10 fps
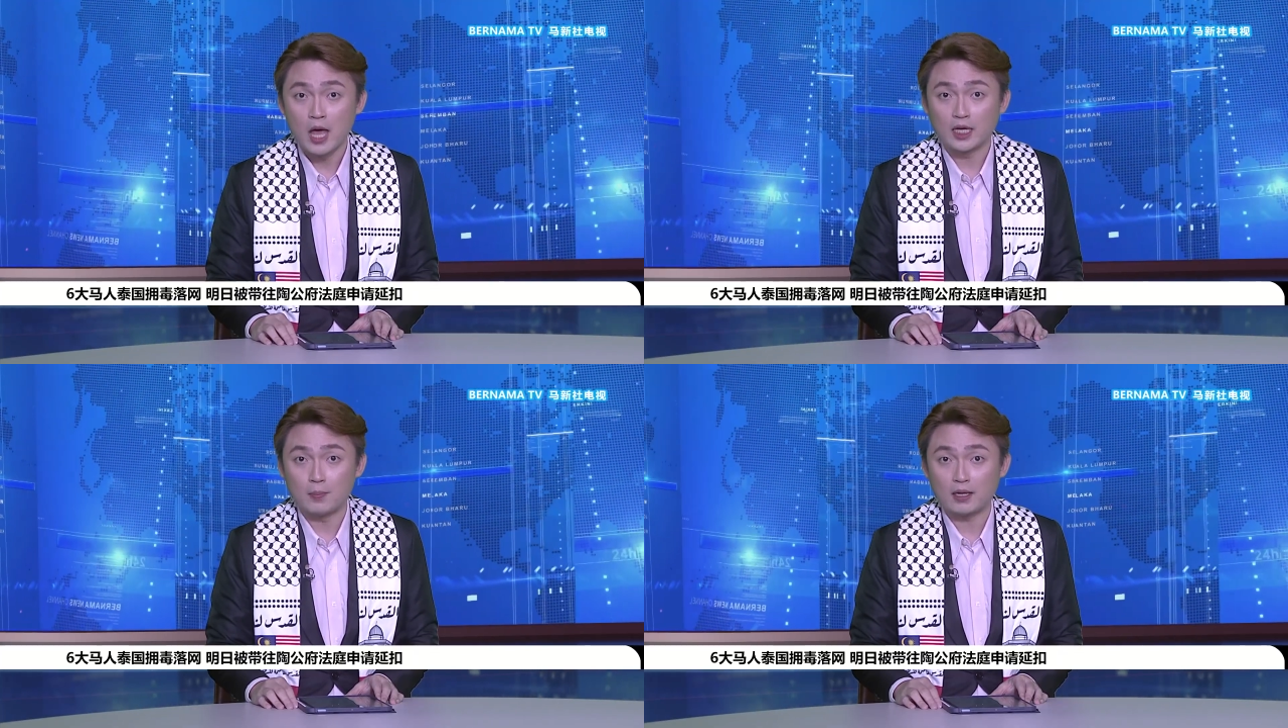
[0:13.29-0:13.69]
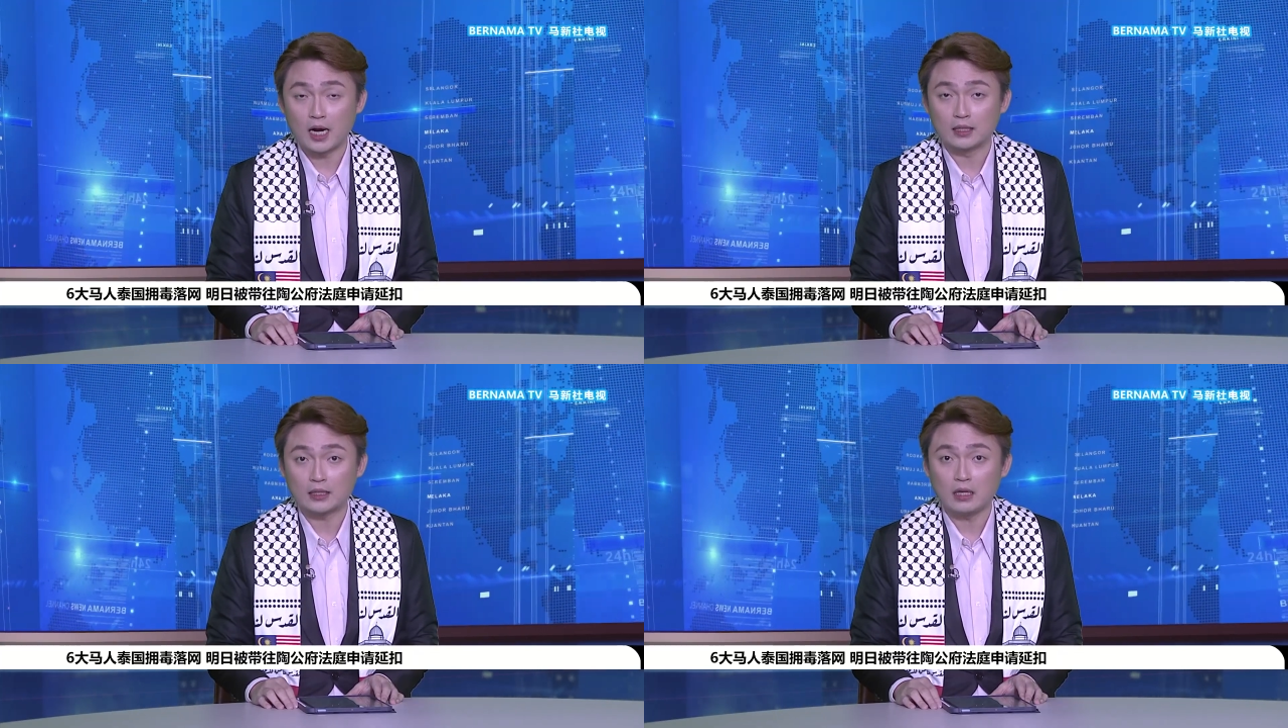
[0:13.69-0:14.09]
以便
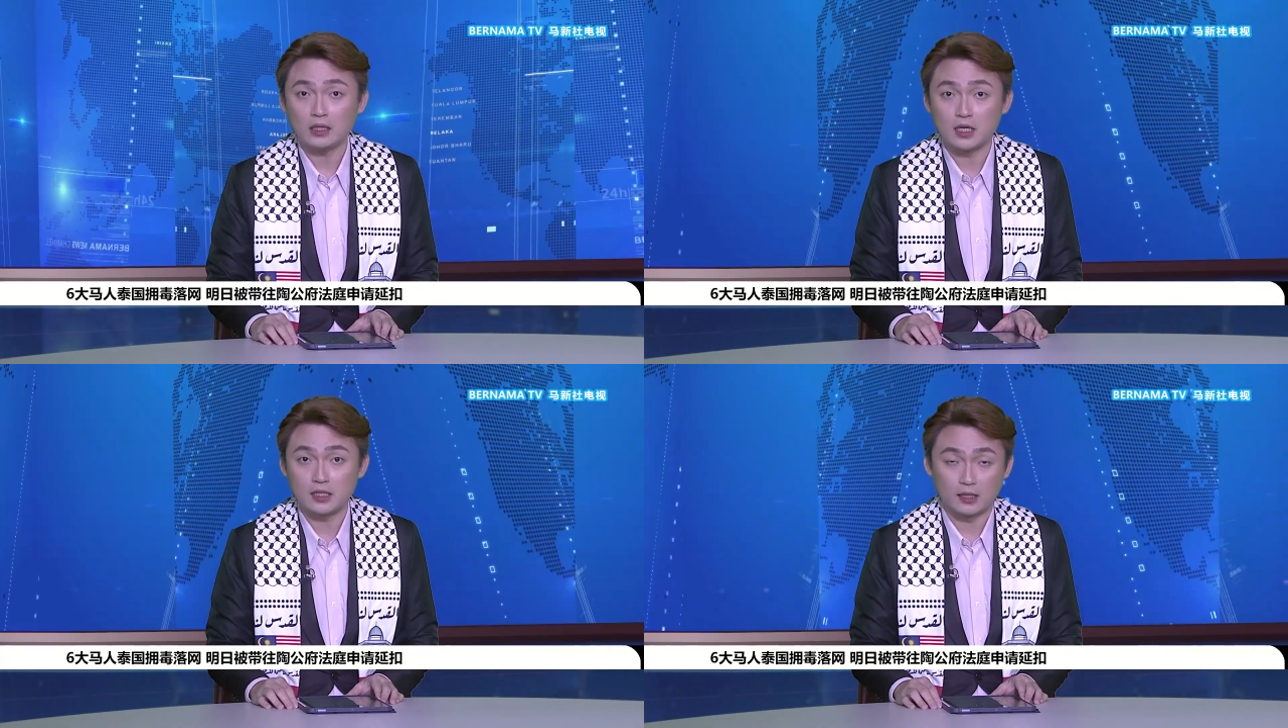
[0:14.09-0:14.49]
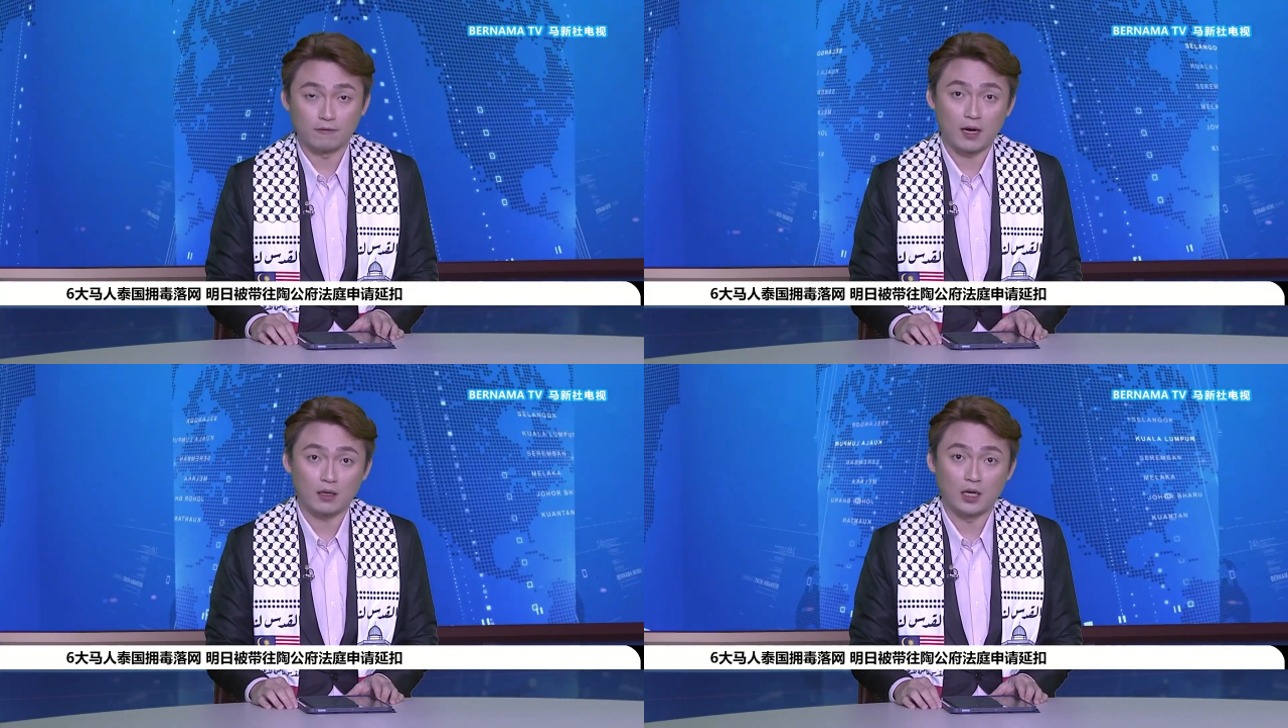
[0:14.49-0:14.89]
让当地的警
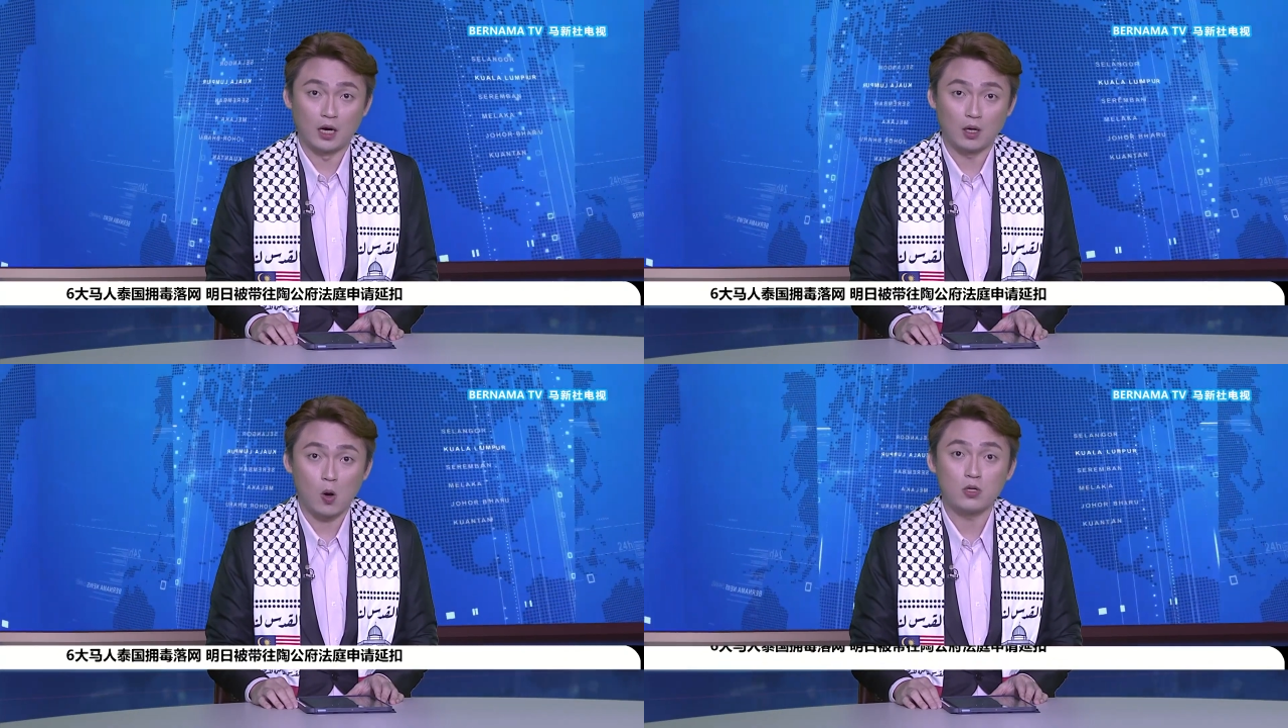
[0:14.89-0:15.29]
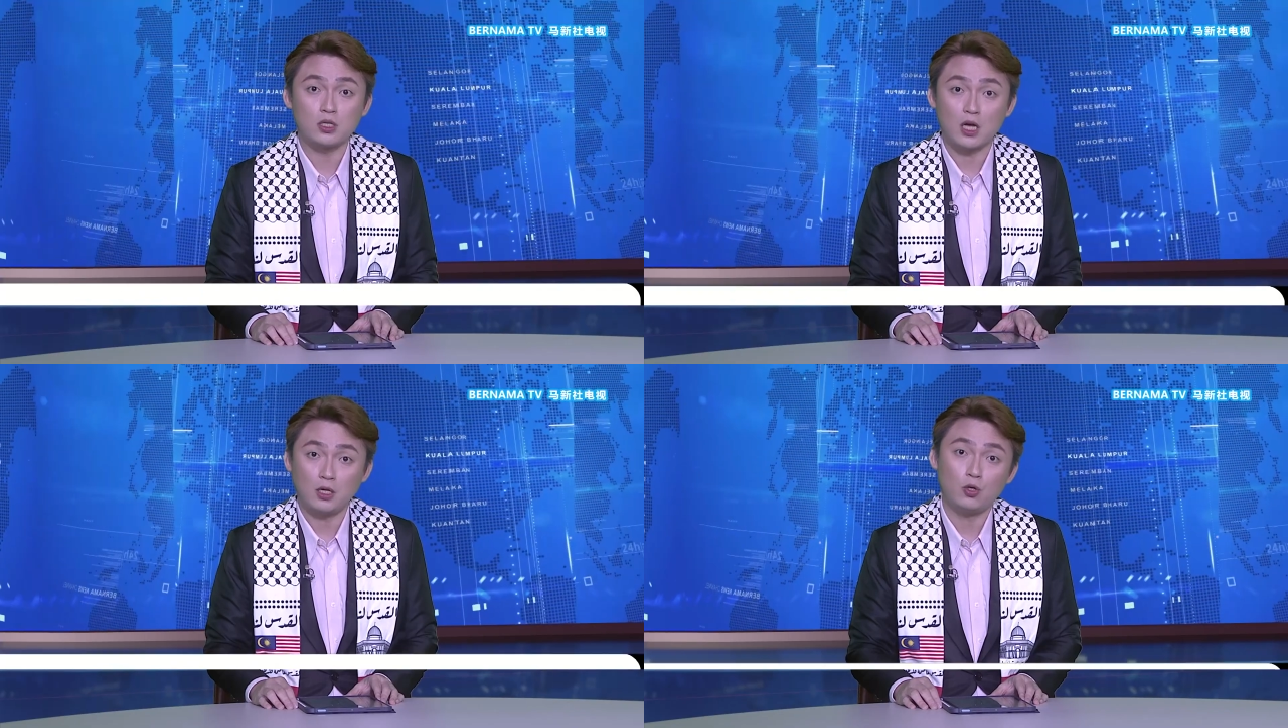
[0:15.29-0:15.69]
方能够
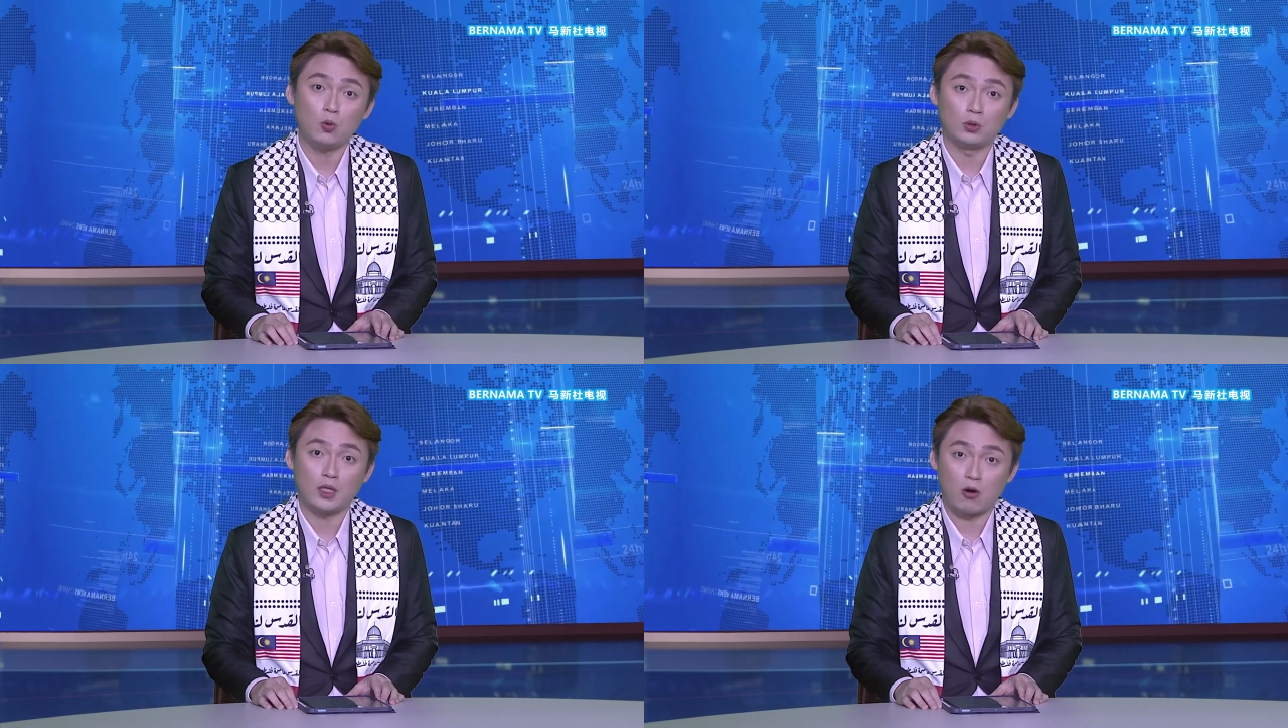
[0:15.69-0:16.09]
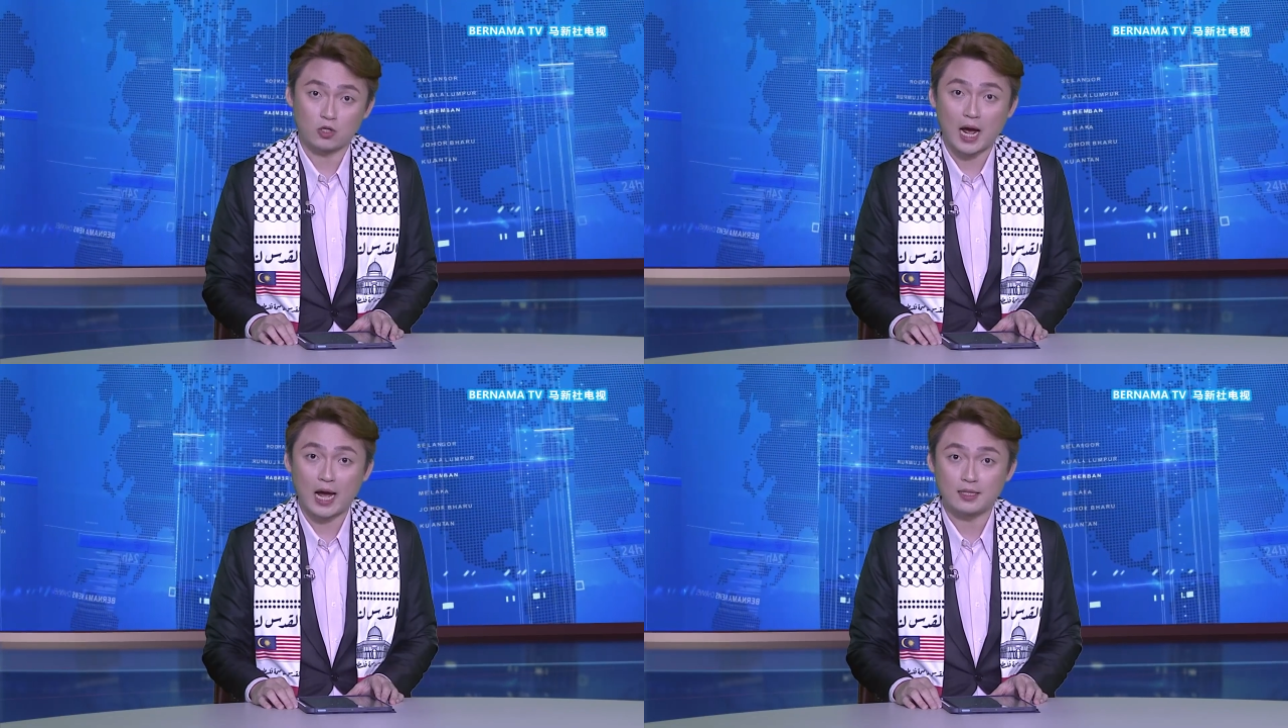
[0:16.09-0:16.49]
深入调
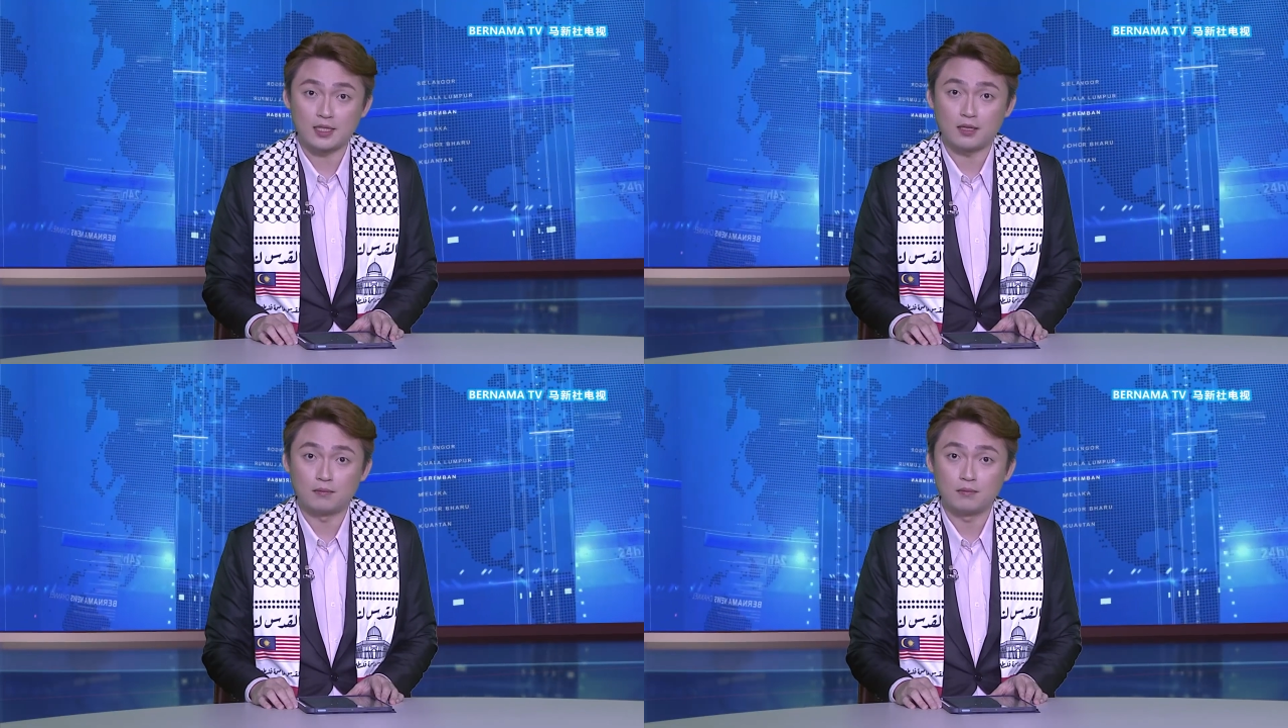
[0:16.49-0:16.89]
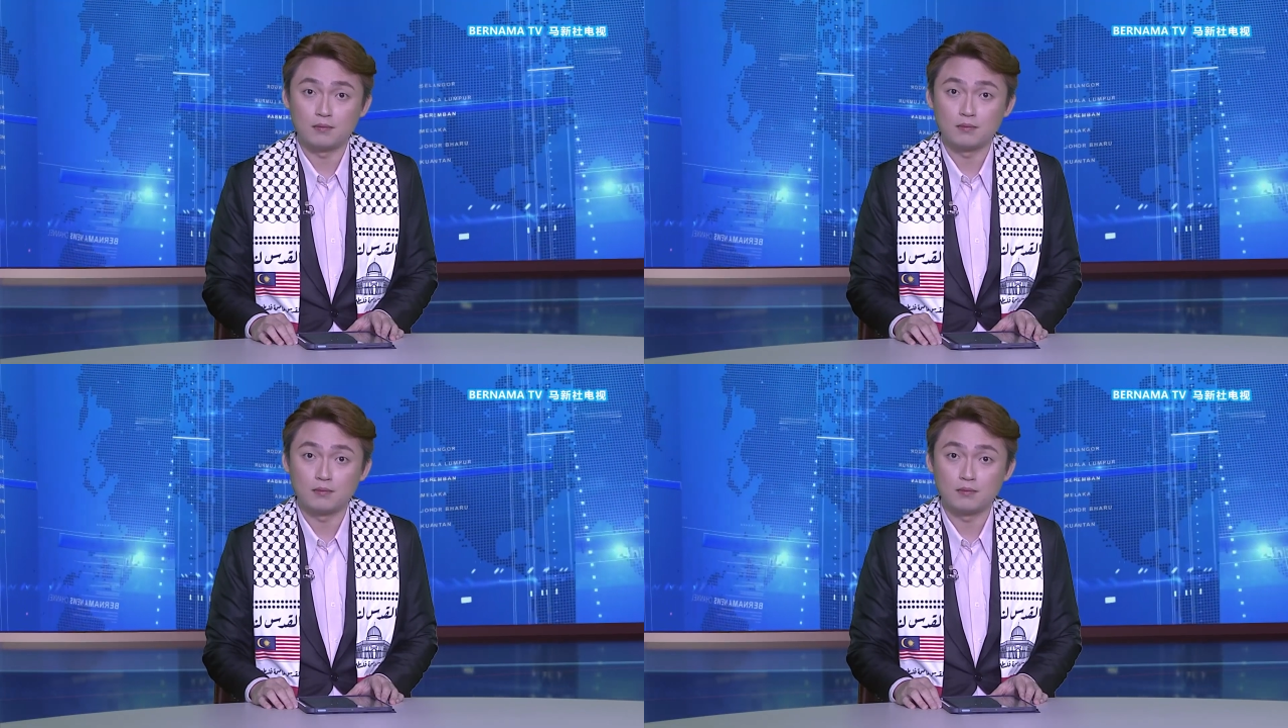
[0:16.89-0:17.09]
查案件。